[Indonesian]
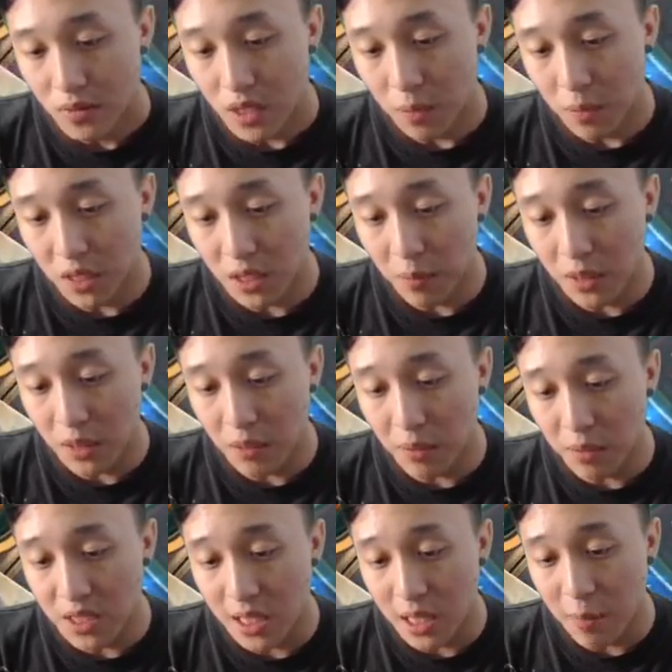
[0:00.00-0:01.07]
Cepat cepat cepat
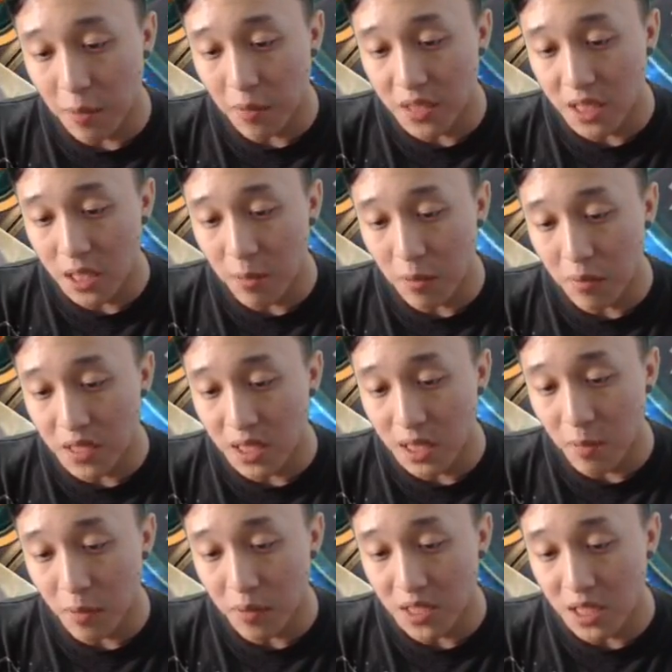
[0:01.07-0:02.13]
bisa dapat bisa dapat bisa dapat